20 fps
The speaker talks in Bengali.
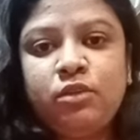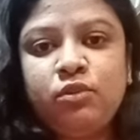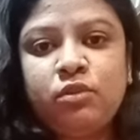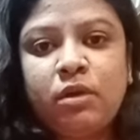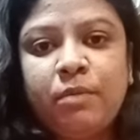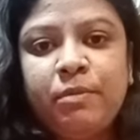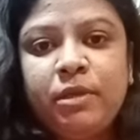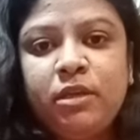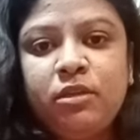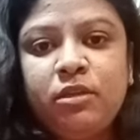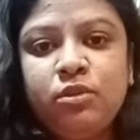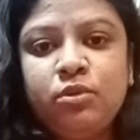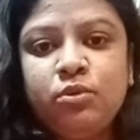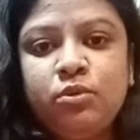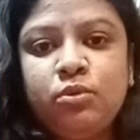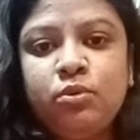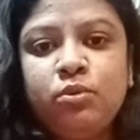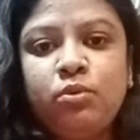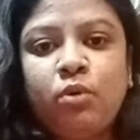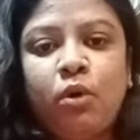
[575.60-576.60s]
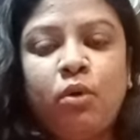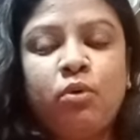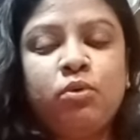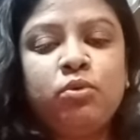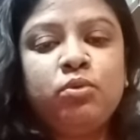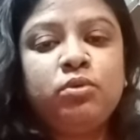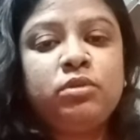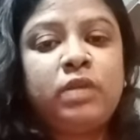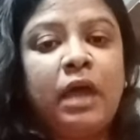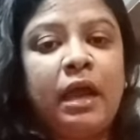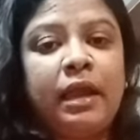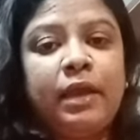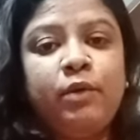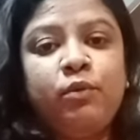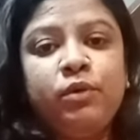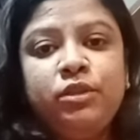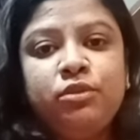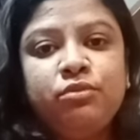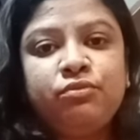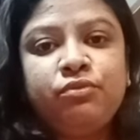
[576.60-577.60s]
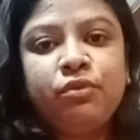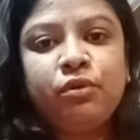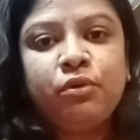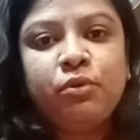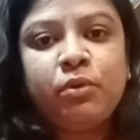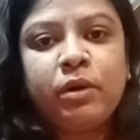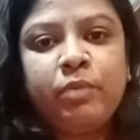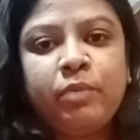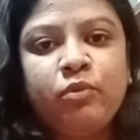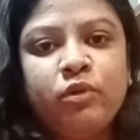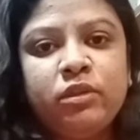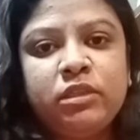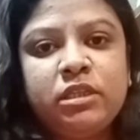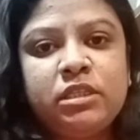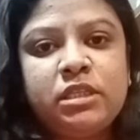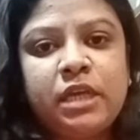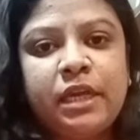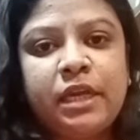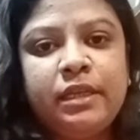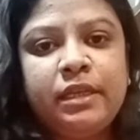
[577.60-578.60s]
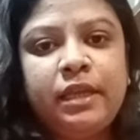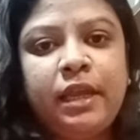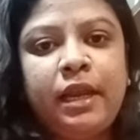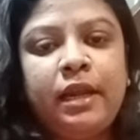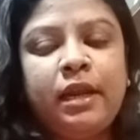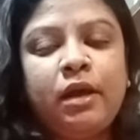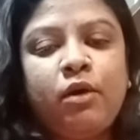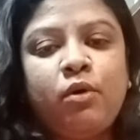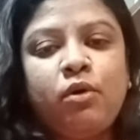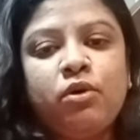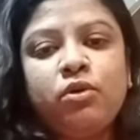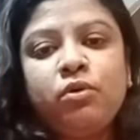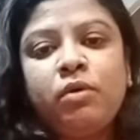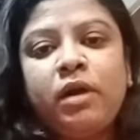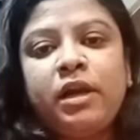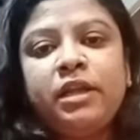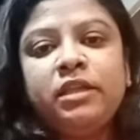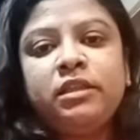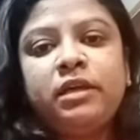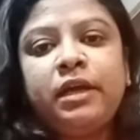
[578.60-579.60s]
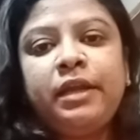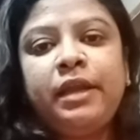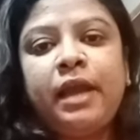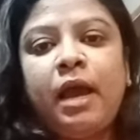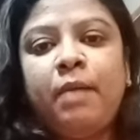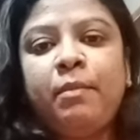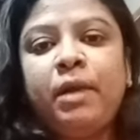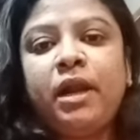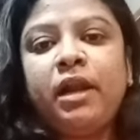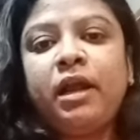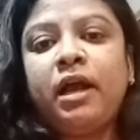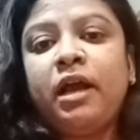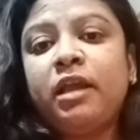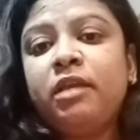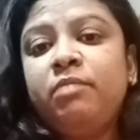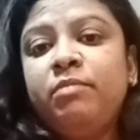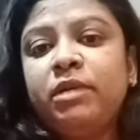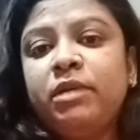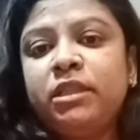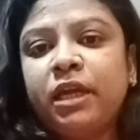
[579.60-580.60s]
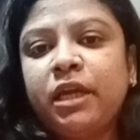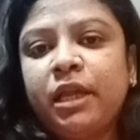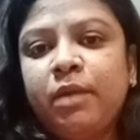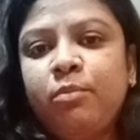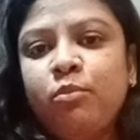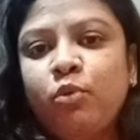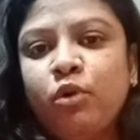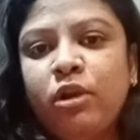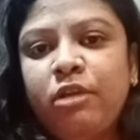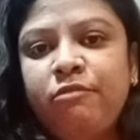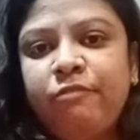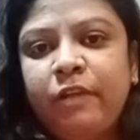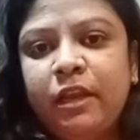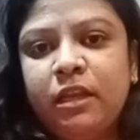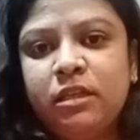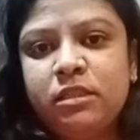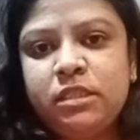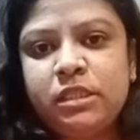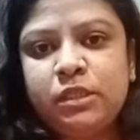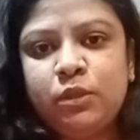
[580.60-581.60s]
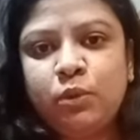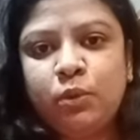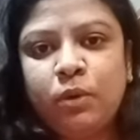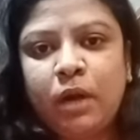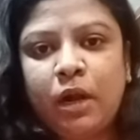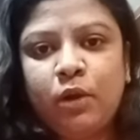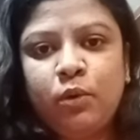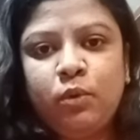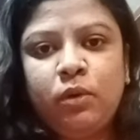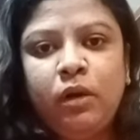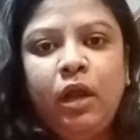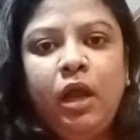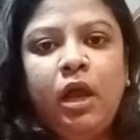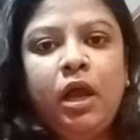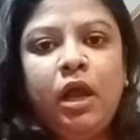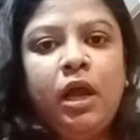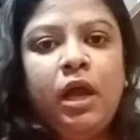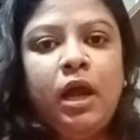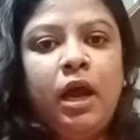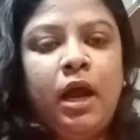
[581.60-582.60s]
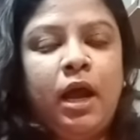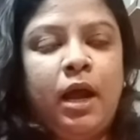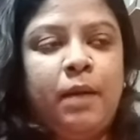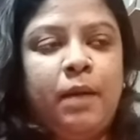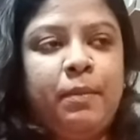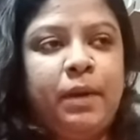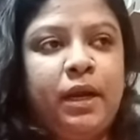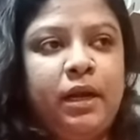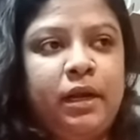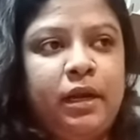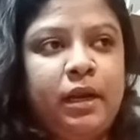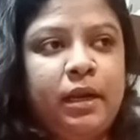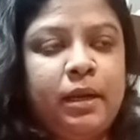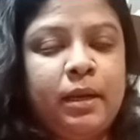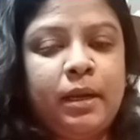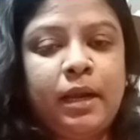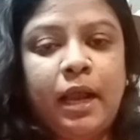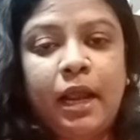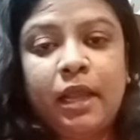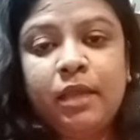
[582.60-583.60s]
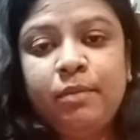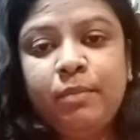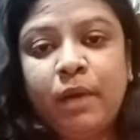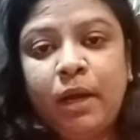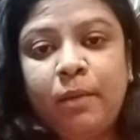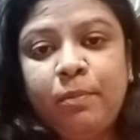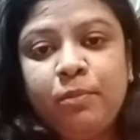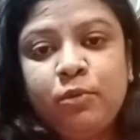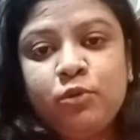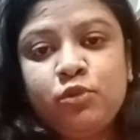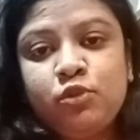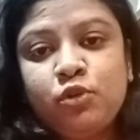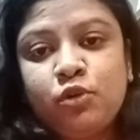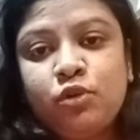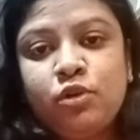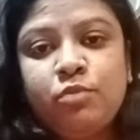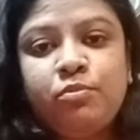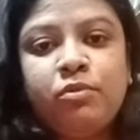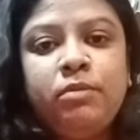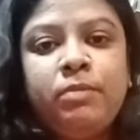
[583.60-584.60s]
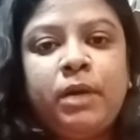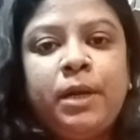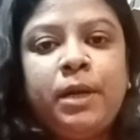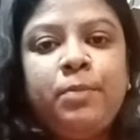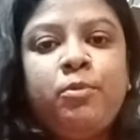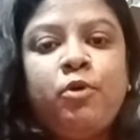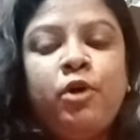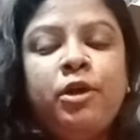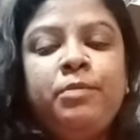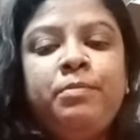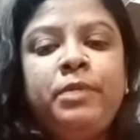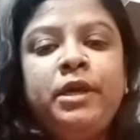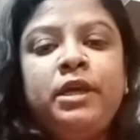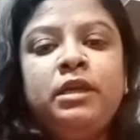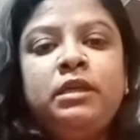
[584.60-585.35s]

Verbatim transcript: কিন্তু আমি কিন্তু কখনো তাকেও কিন্তু ফোন করে বলতে যাইনি এটা হঠকারিতায় আমার কাকিমা তাকে বলে ফেলেছিল কারণ আমার কাকিমা প্রচণ্ড পরিমাণে ভয় পেয়ে